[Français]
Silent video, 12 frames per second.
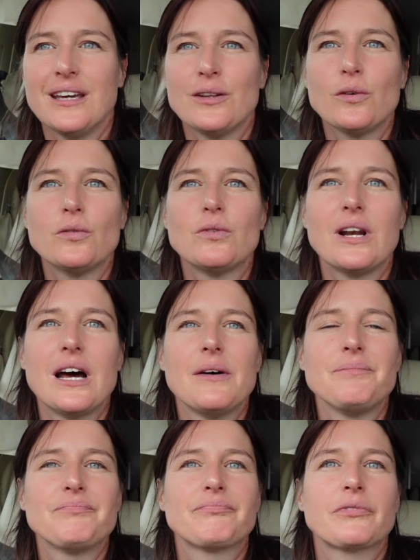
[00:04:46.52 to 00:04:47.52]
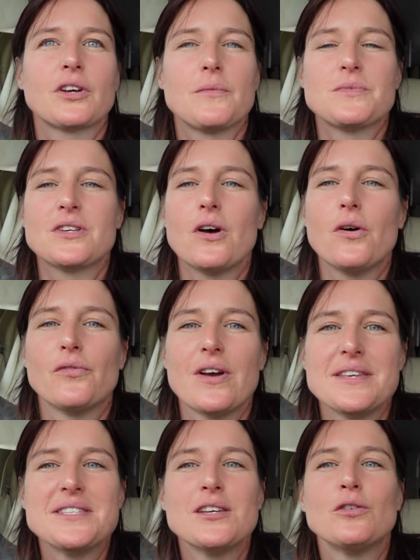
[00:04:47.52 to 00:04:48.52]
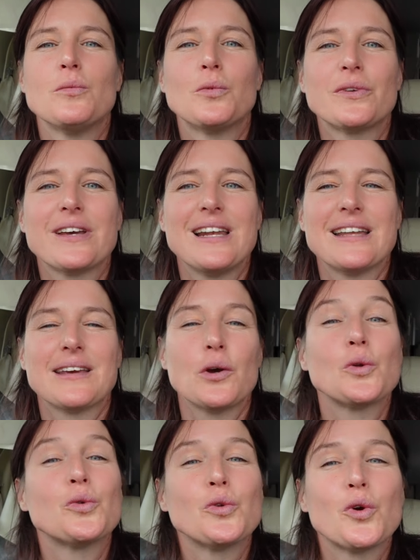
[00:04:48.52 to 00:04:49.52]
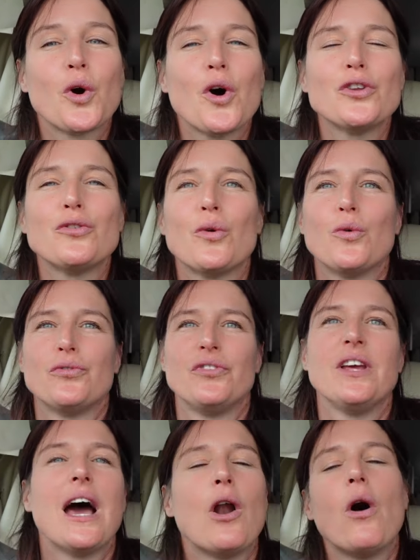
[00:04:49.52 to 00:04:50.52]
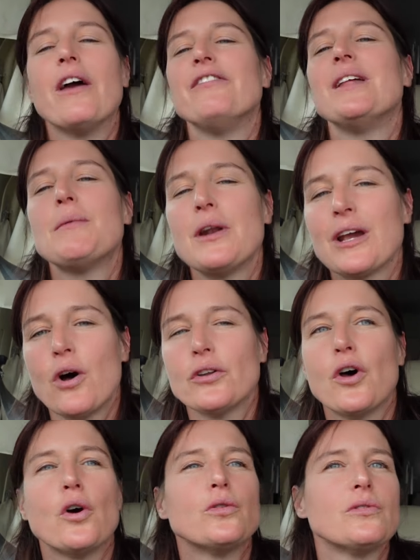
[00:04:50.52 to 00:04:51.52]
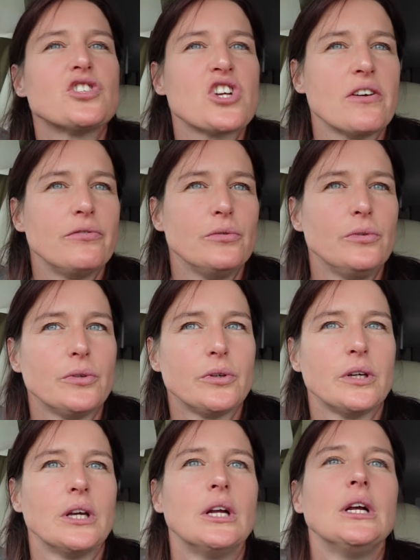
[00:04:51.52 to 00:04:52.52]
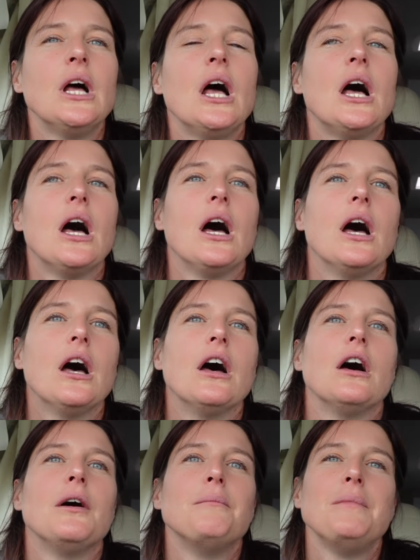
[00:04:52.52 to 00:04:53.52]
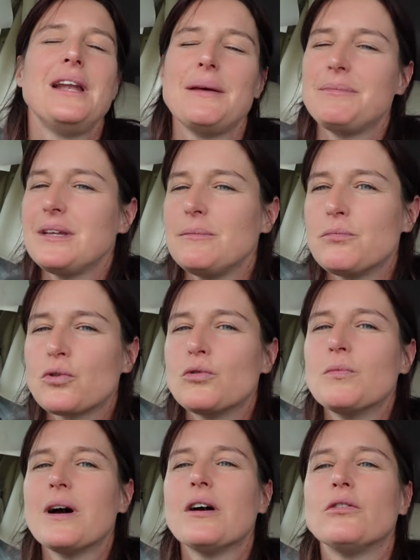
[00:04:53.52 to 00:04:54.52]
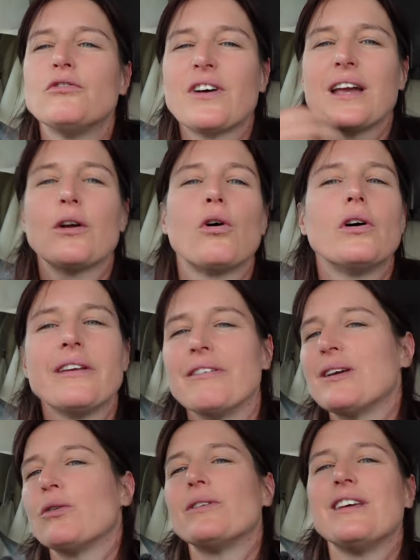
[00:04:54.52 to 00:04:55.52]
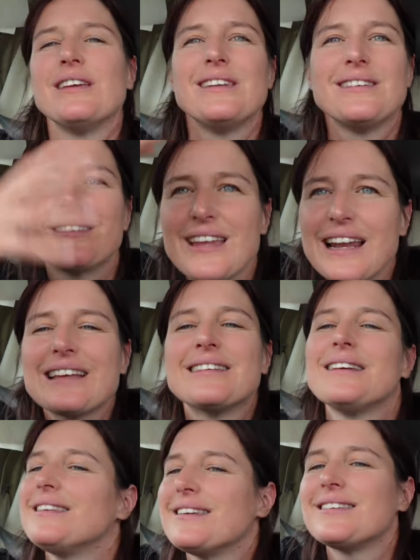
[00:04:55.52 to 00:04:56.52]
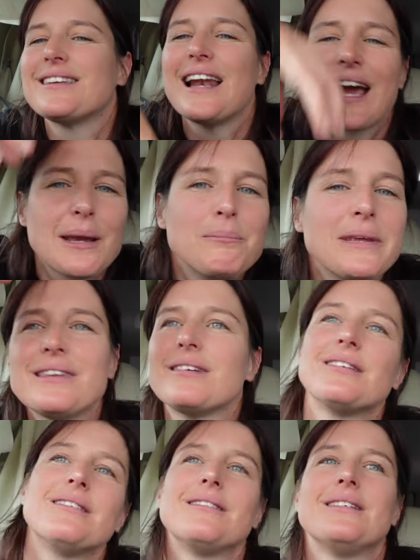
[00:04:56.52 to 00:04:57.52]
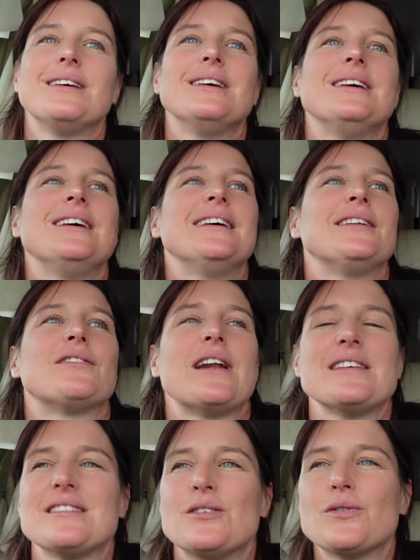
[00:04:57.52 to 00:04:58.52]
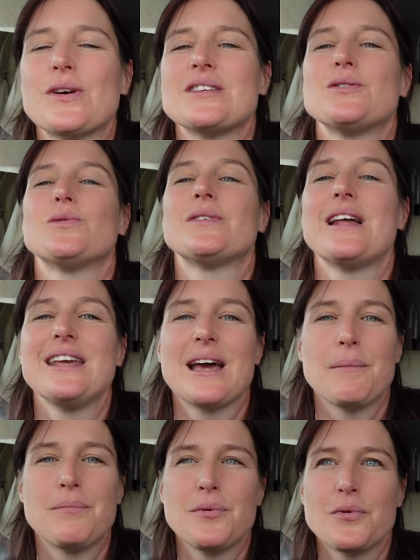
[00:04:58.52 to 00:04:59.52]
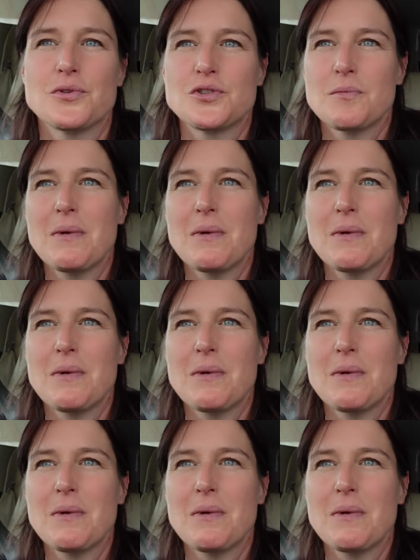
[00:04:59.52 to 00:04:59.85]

Et donc voilà, comme ça, on va essayer de montrer l'intérieur d'une grotte aux filles. Alors évidemment, les grandes en ont déjà vu, euh, mais les petites beaucoup moins. Une vraie grotte avec des, des stalactites, des stalagmites c'est l'occasion d'aller un peu se